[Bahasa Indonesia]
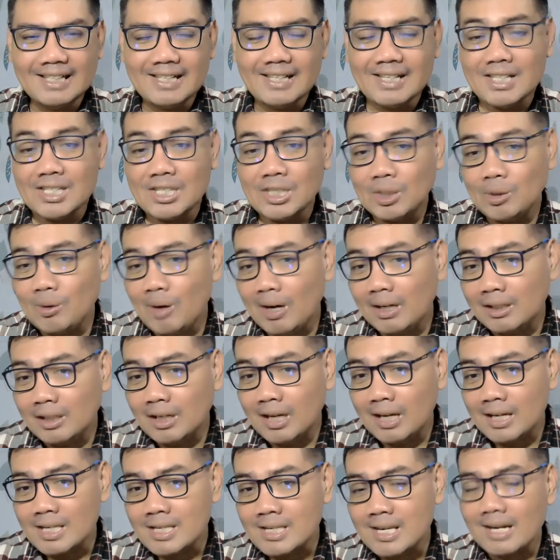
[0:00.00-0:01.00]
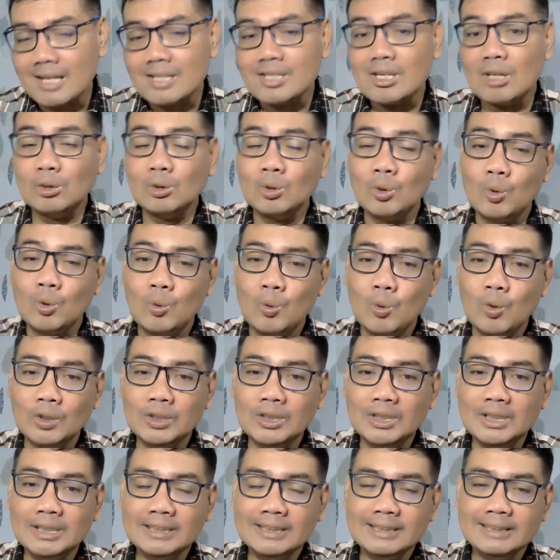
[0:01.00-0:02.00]
Di situ ada salah satu
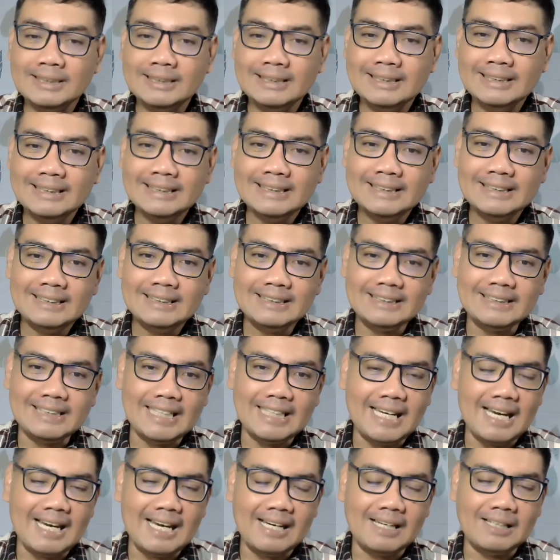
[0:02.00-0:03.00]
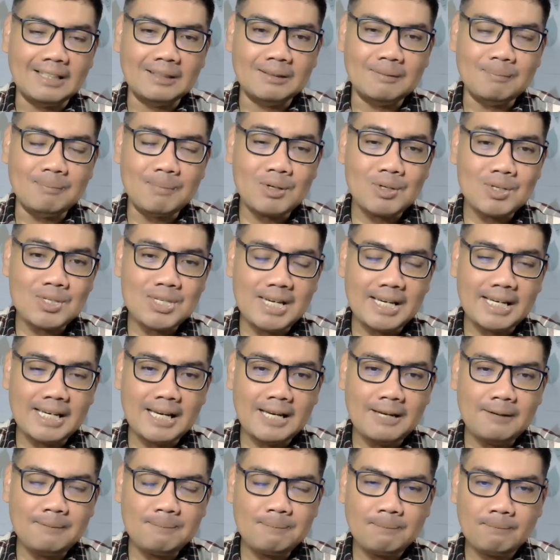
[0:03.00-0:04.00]
quote yang menurut
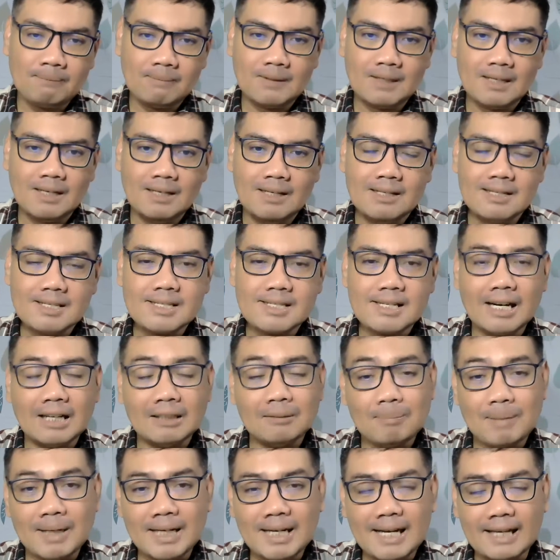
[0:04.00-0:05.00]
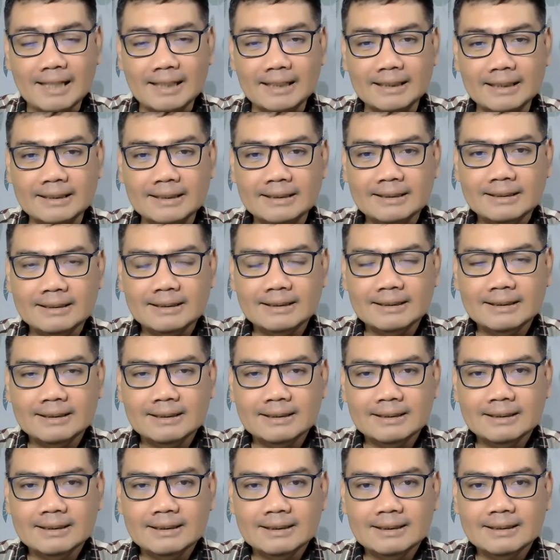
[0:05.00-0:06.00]
saya sangat menarik
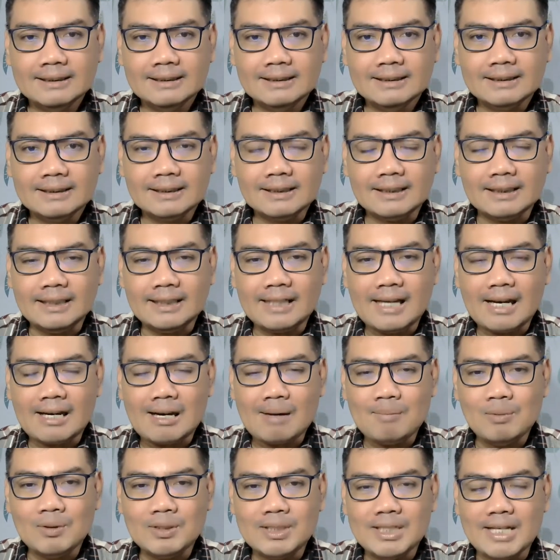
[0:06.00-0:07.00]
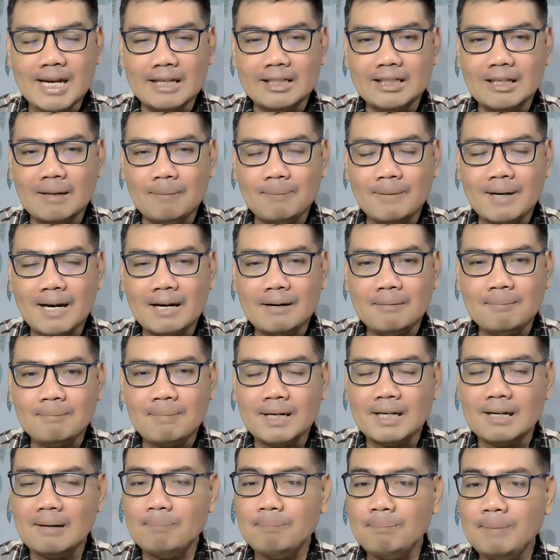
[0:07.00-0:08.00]
ketika kamu dihadapkan
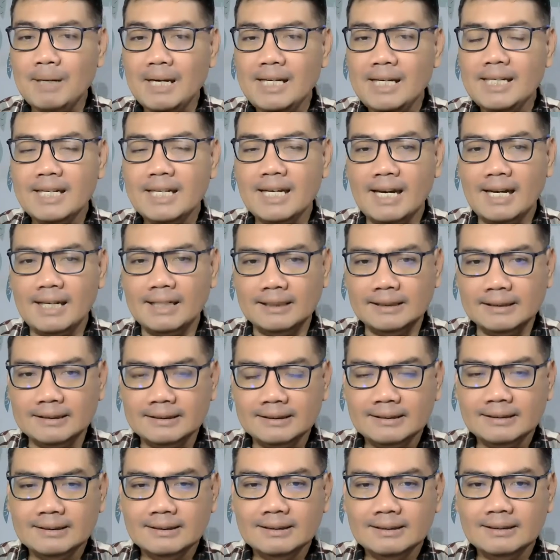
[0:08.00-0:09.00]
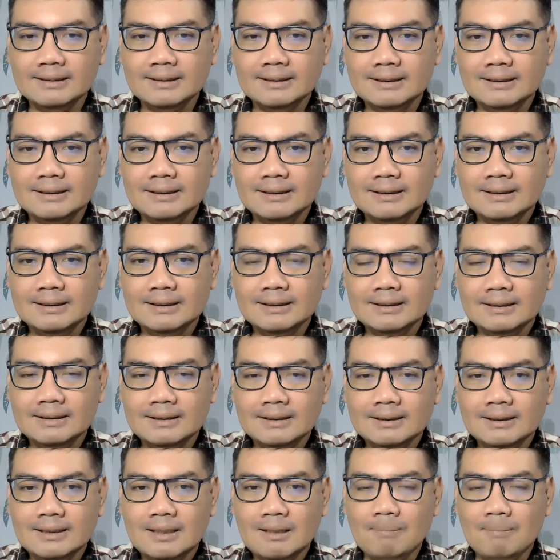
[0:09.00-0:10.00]
pada pilihan
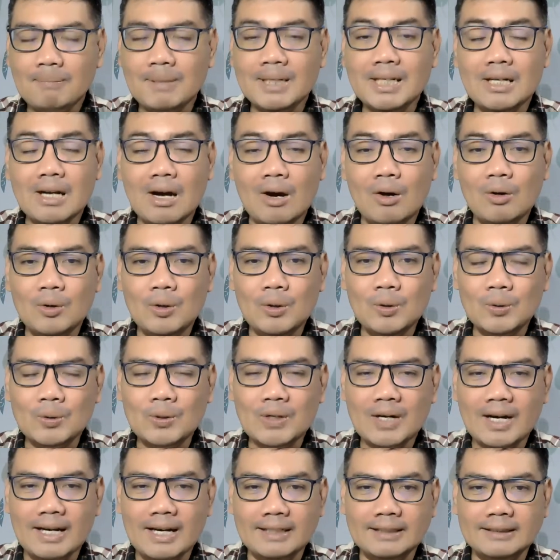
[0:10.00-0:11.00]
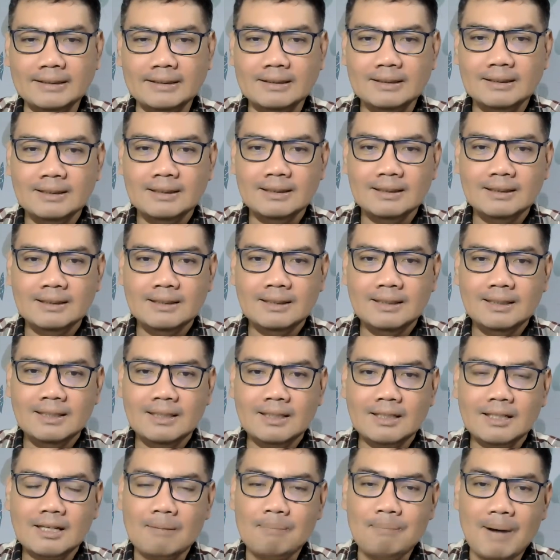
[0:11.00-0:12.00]
mendahulukan
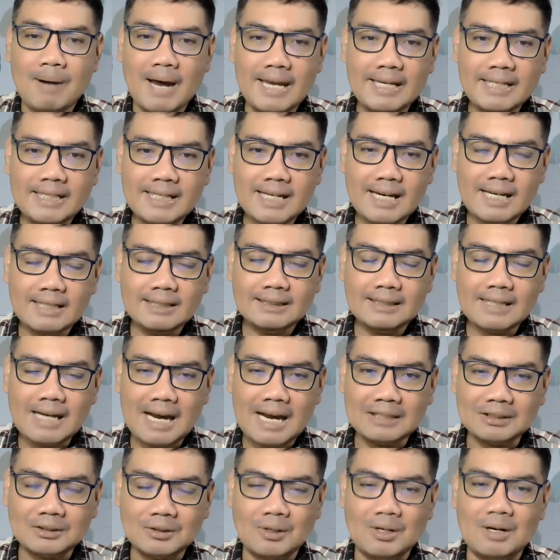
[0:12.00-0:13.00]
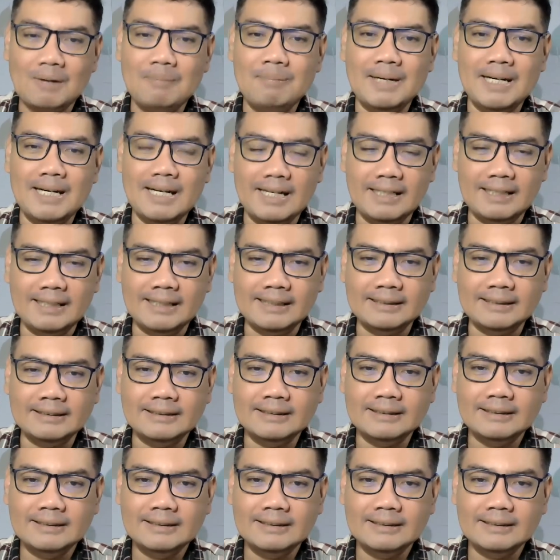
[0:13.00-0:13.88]
kebaikan atau kebenaran?